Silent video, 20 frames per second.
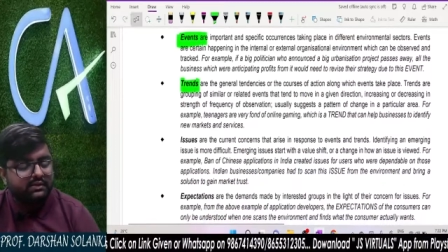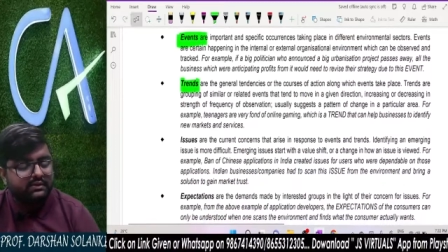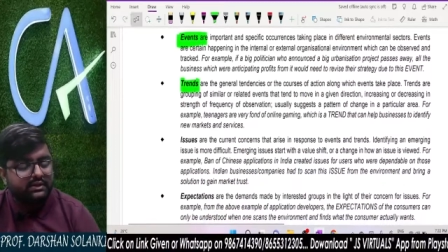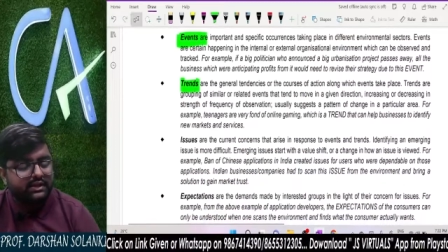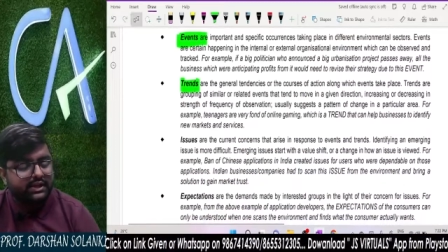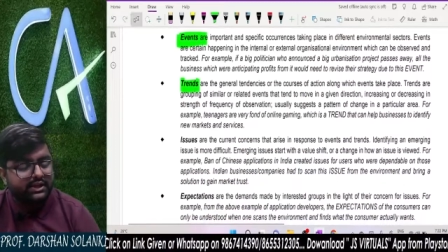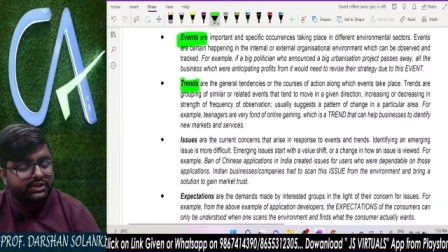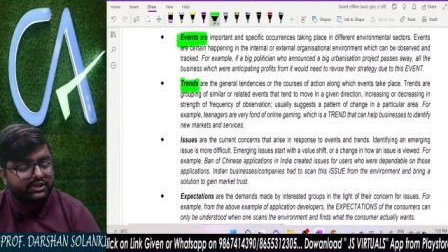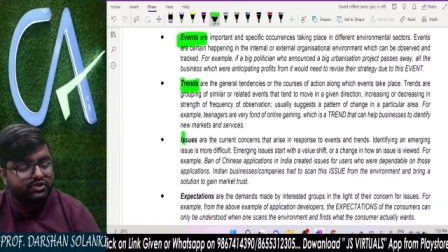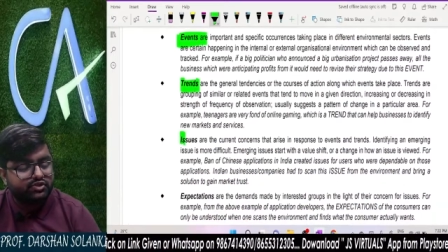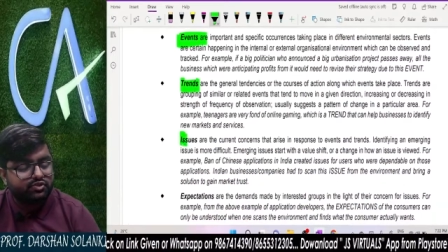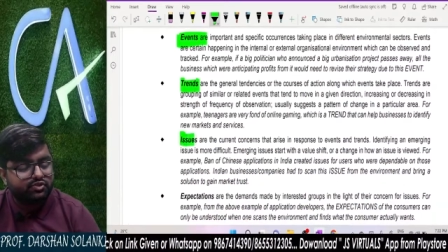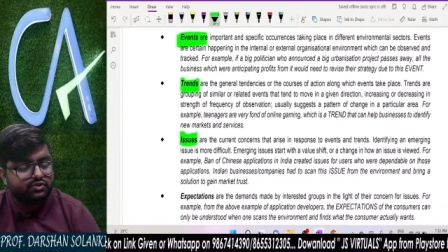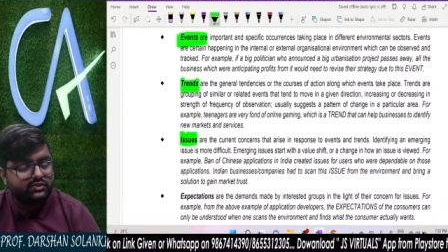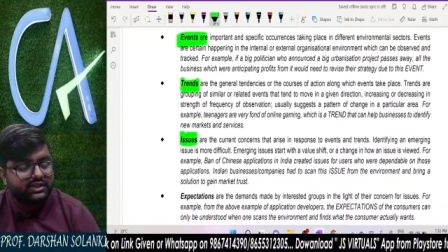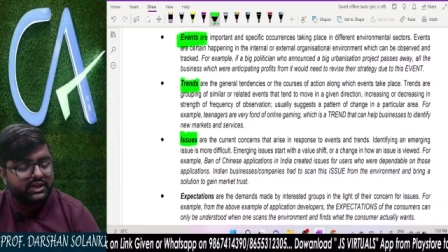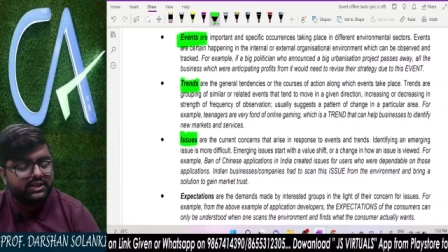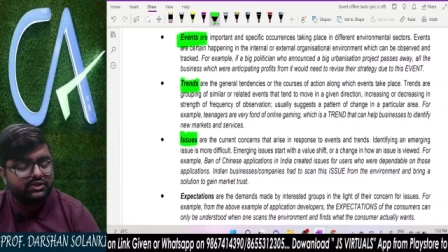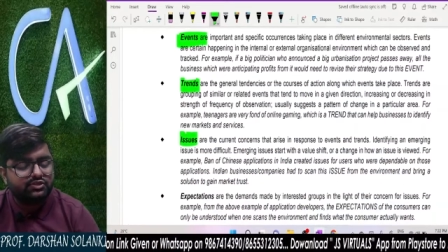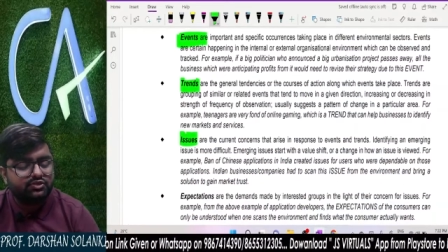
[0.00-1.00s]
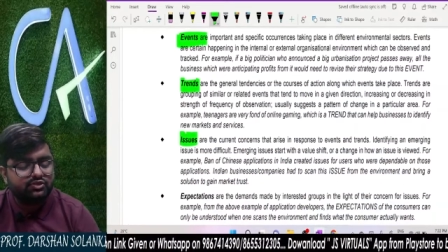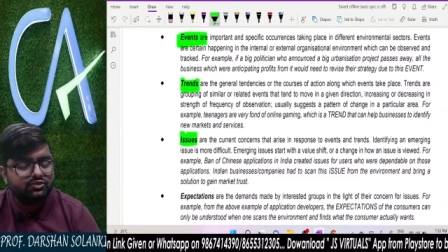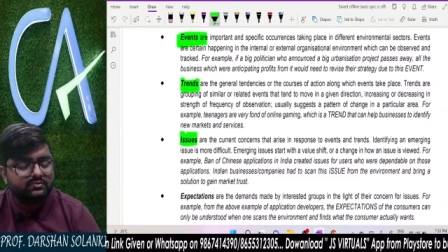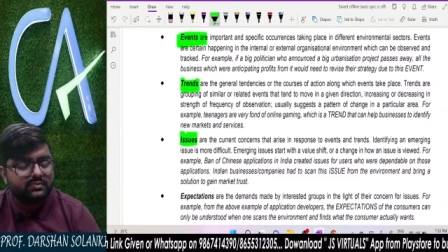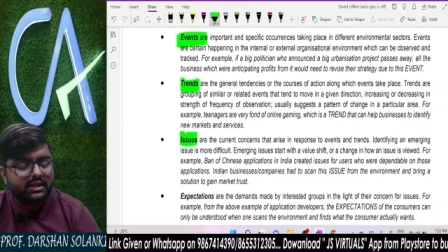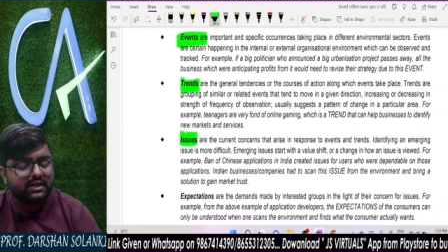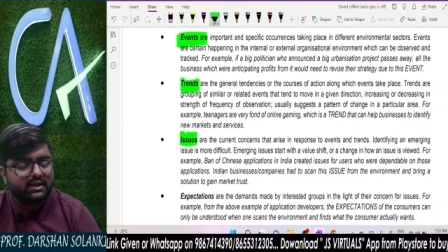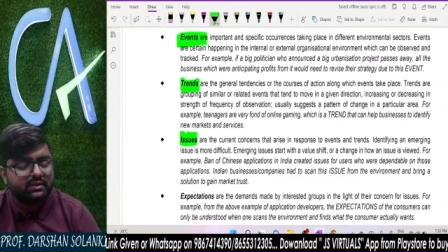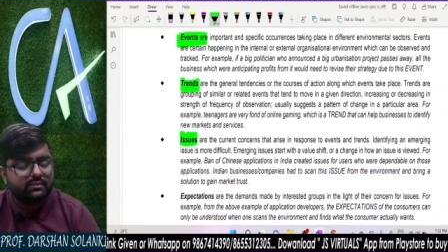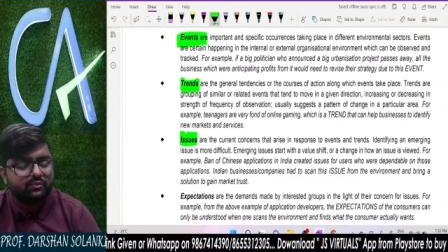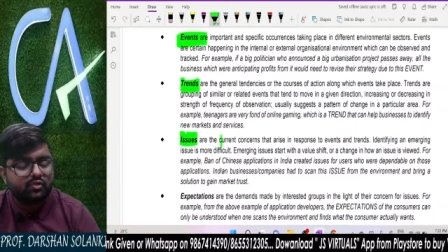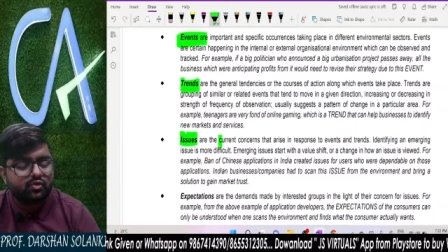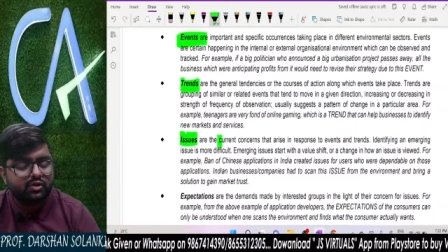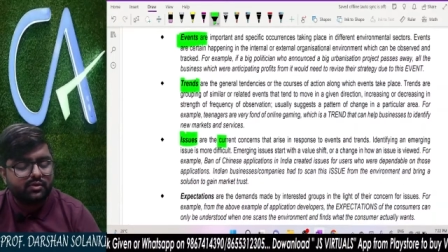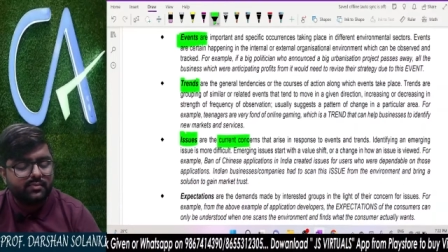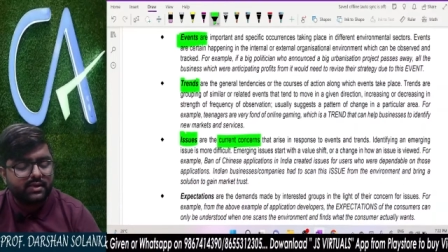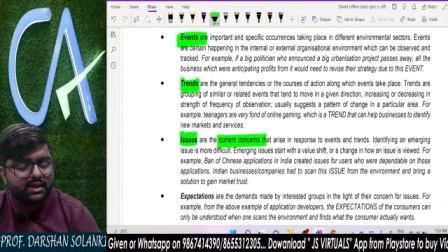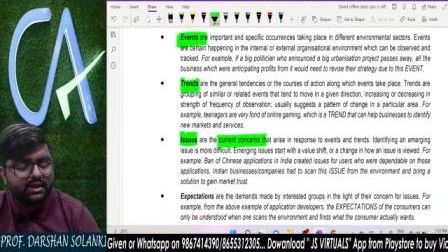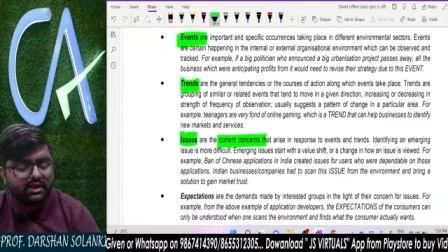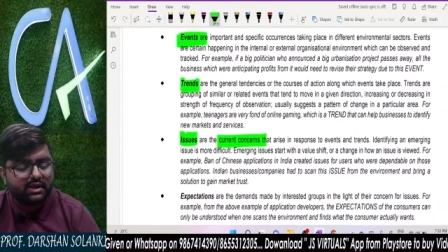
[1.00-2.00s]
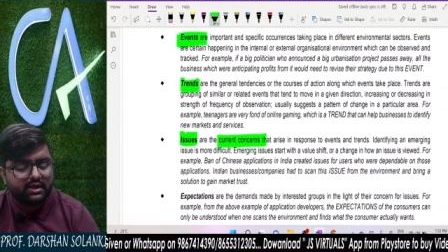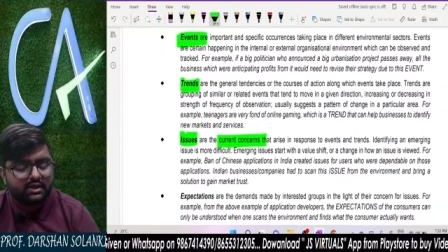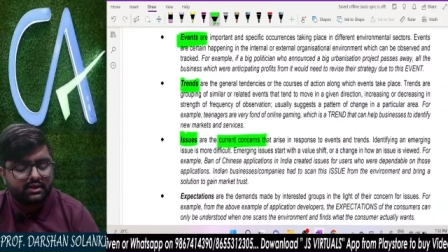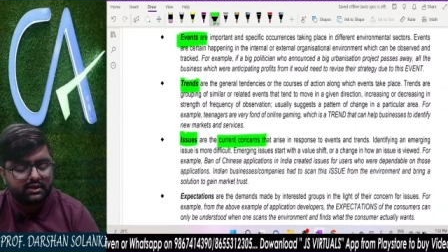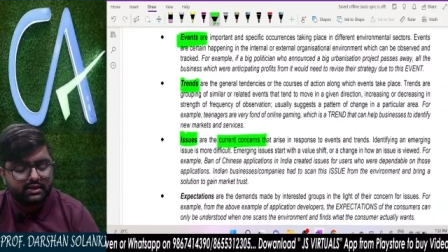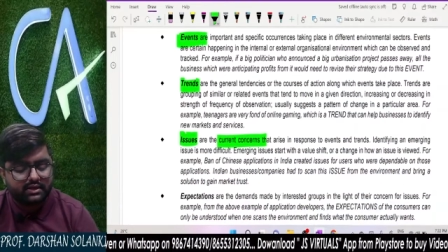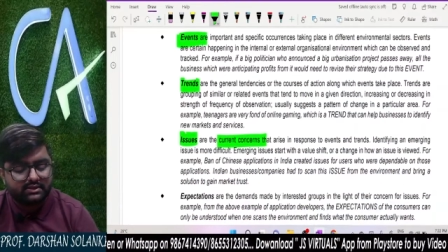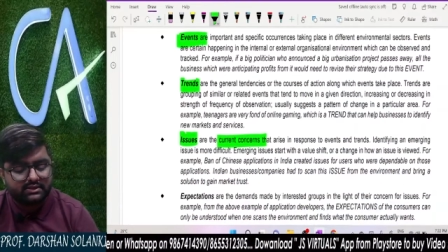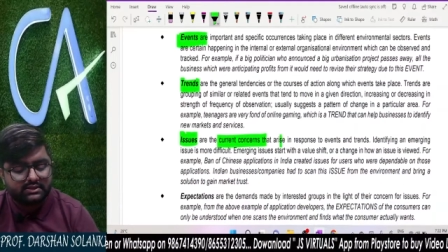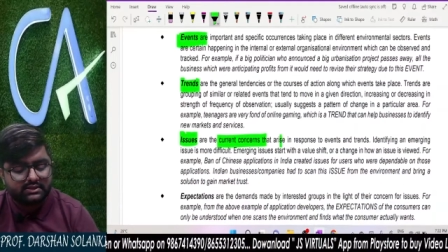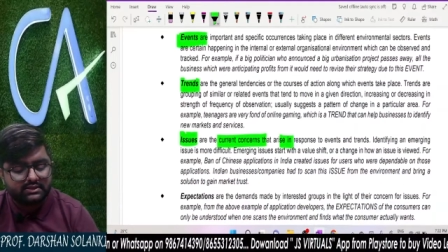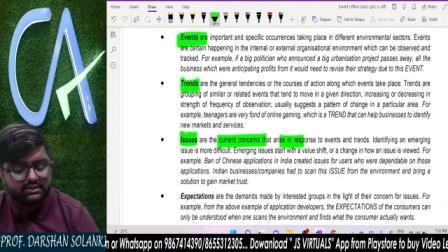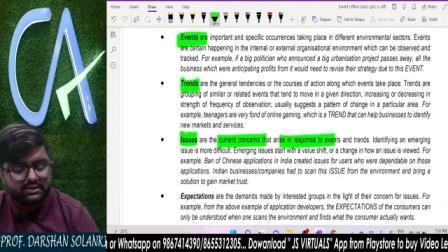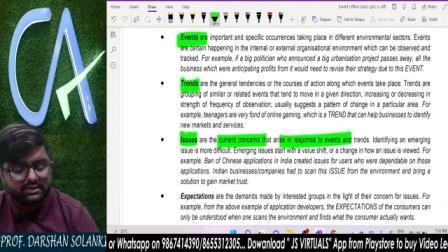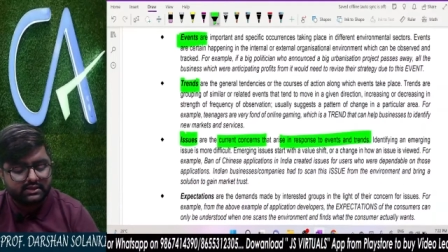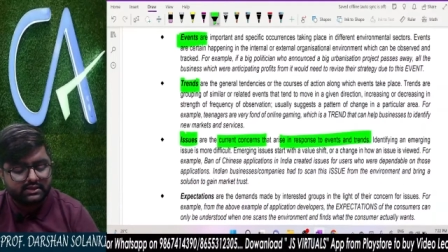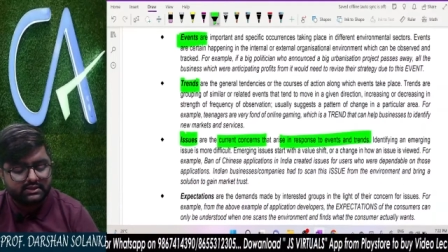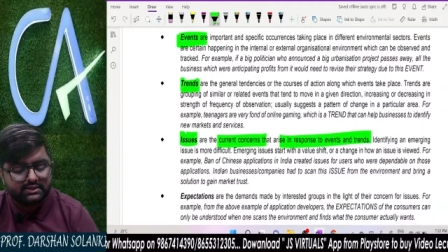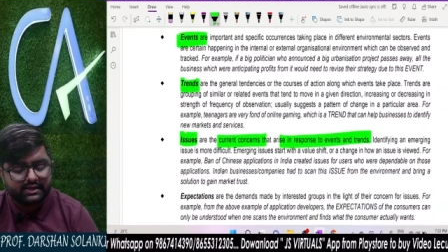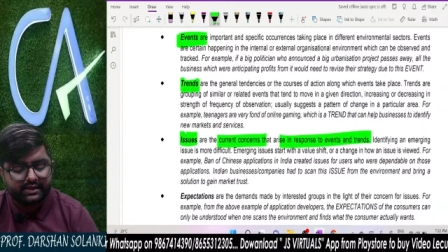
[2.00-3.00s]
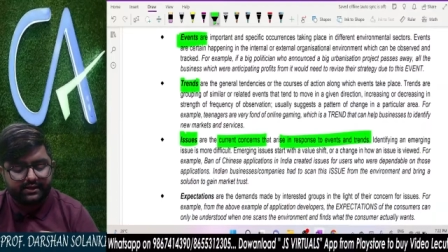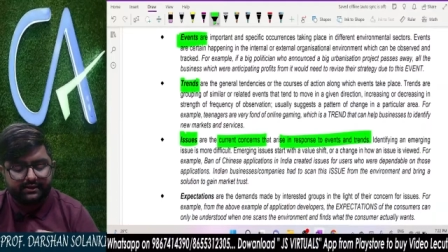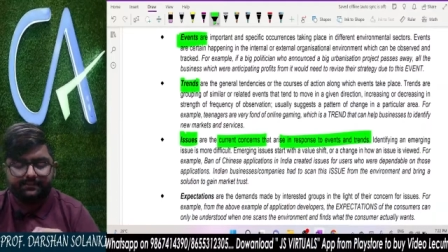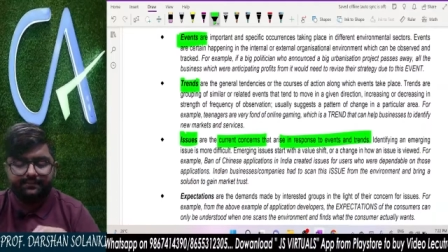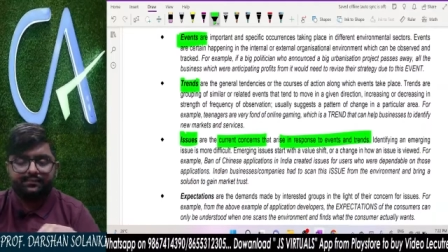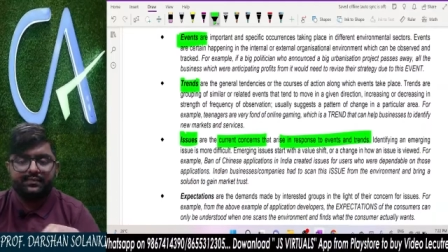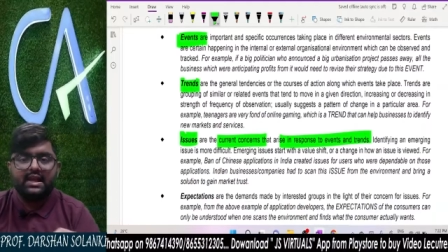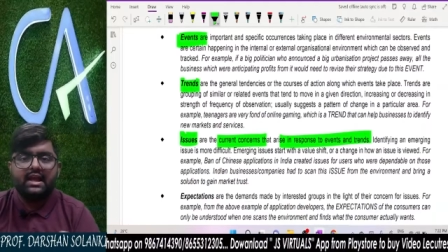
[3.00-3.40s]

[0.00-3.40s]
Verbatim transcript: इश्यूज इश्यूज मतलब कोई भी करंट कंसर्न्स है